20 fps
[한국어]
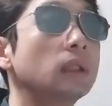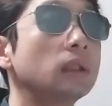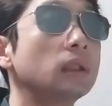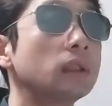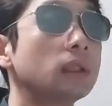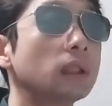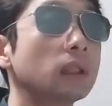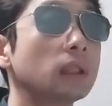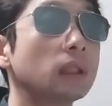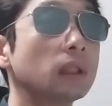
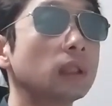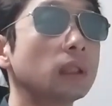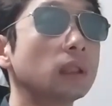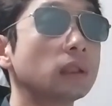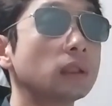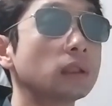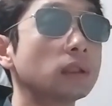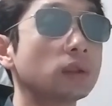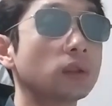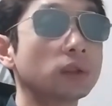
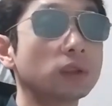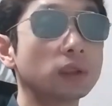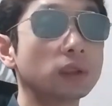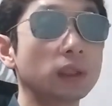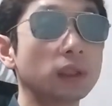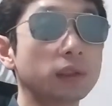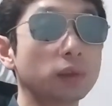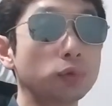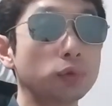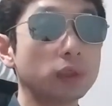이제
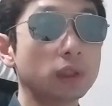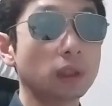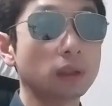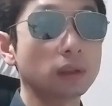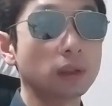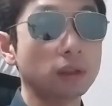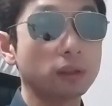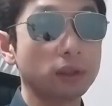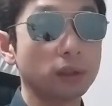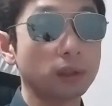신천지에서
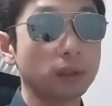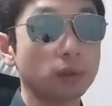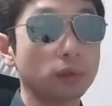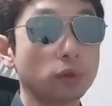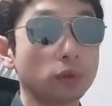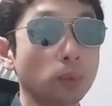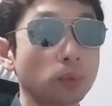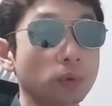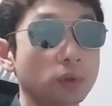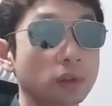
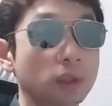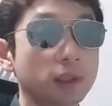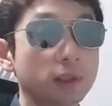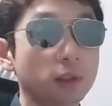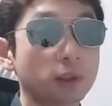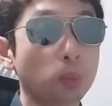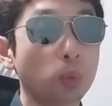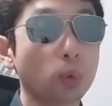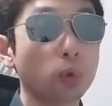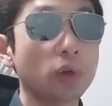위장단체로 접근을
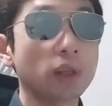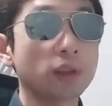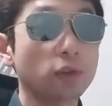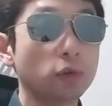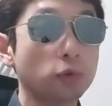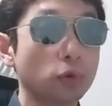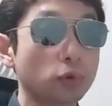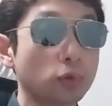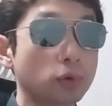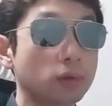해서
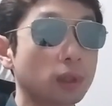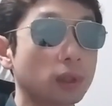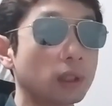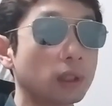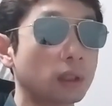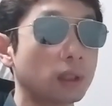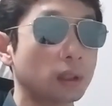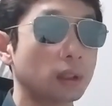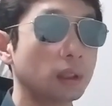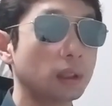몰라서
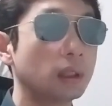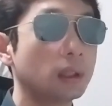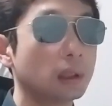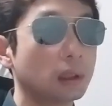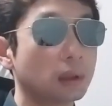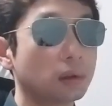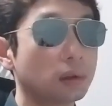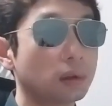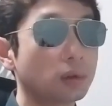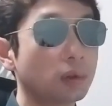써줬다
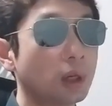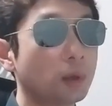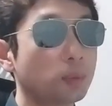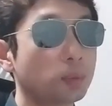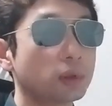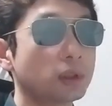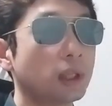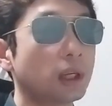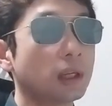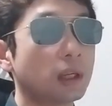그리고
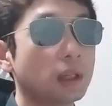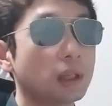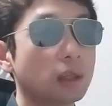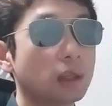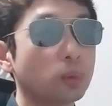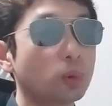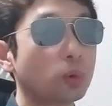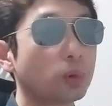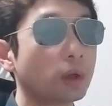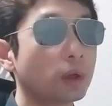앞으로 잘
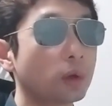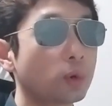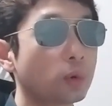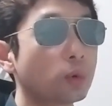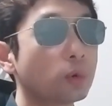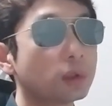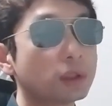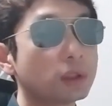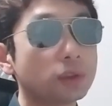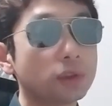
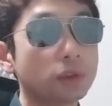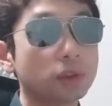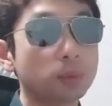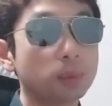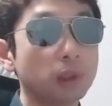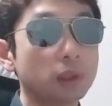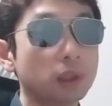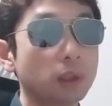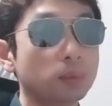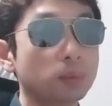알아보겠고 신천지
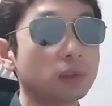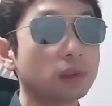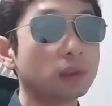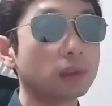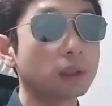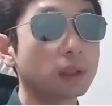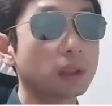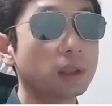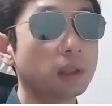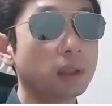
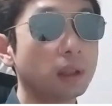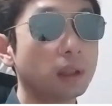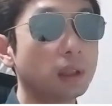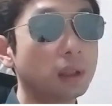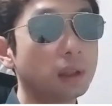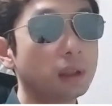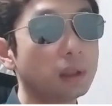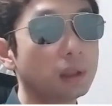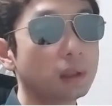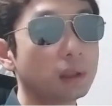피해자분들께
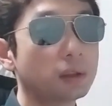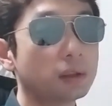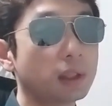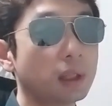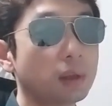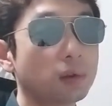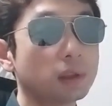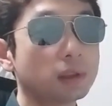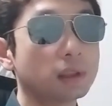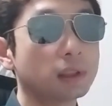
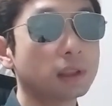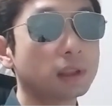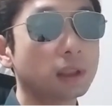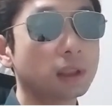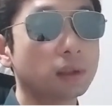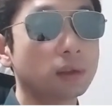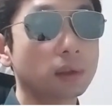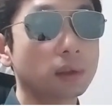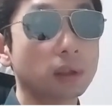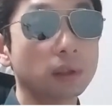사과드린다
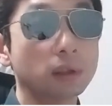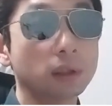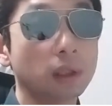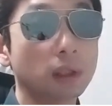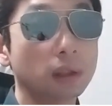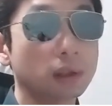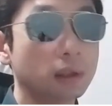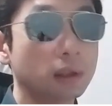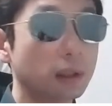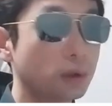이렇게
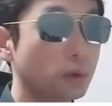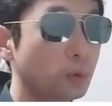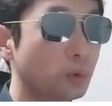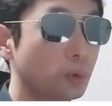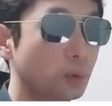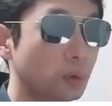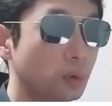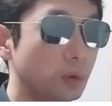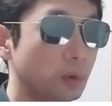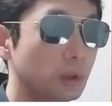이야기를
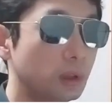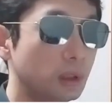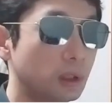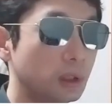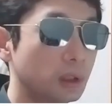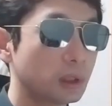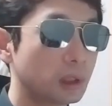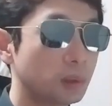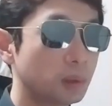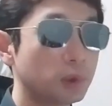했고
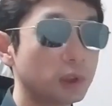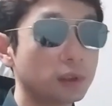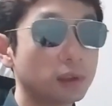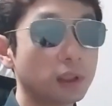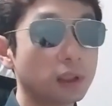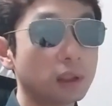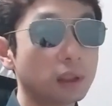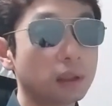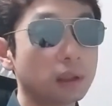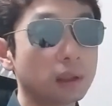
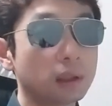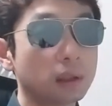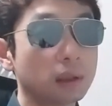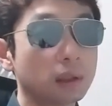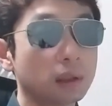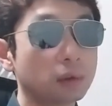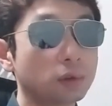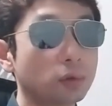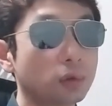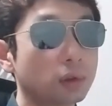
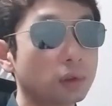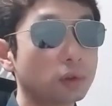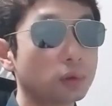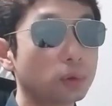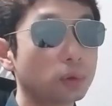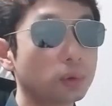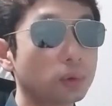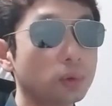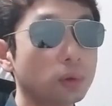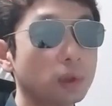김진태
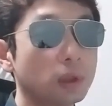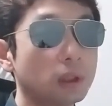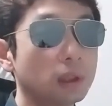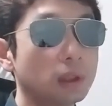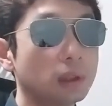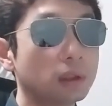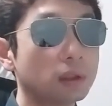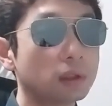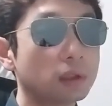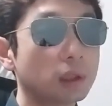의원도
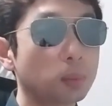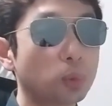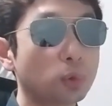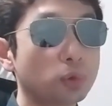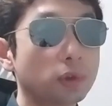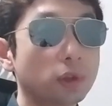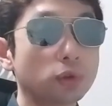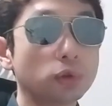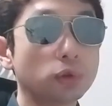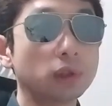이제
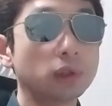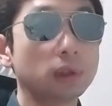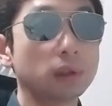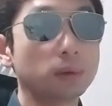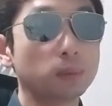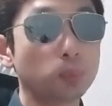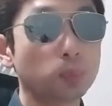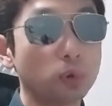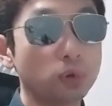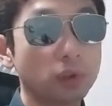
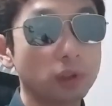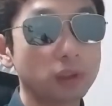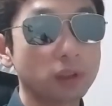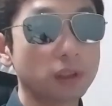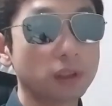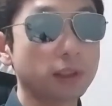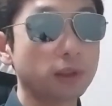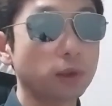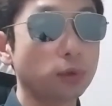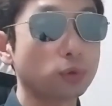
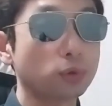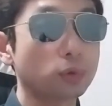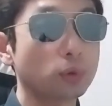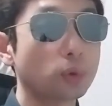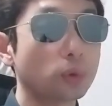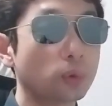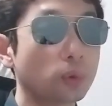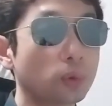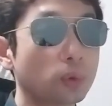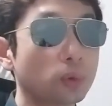보좌진이 써준
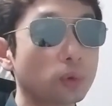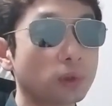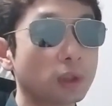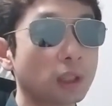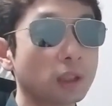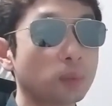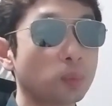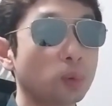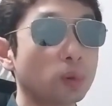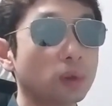거고
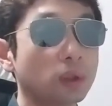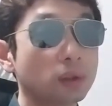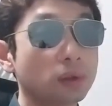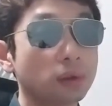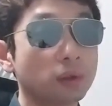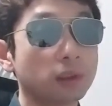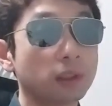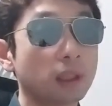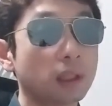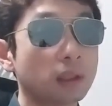나는
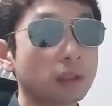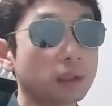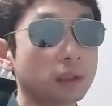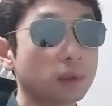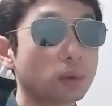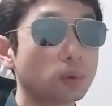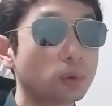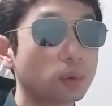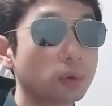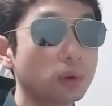몰랐던
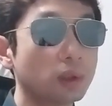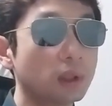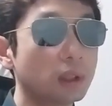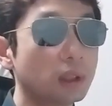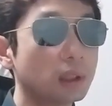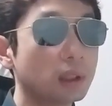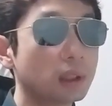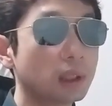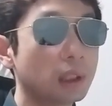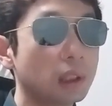사안이고
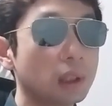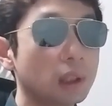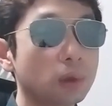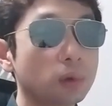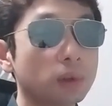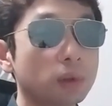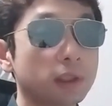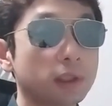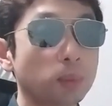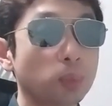이
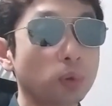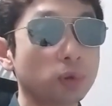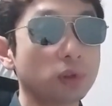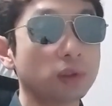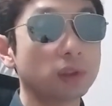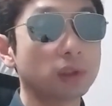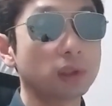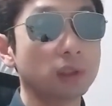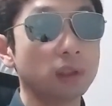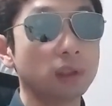일로 인해서
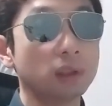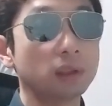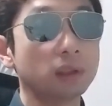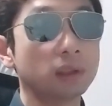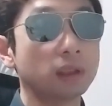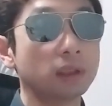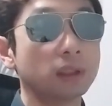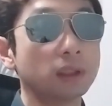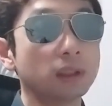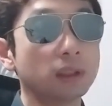보좌진을
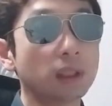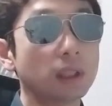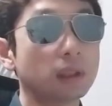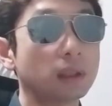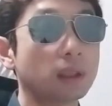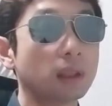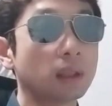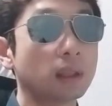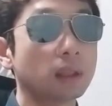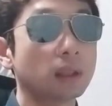이제
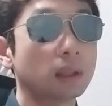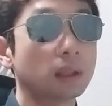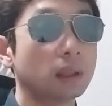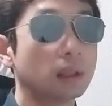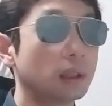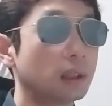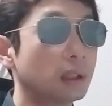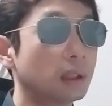징계했다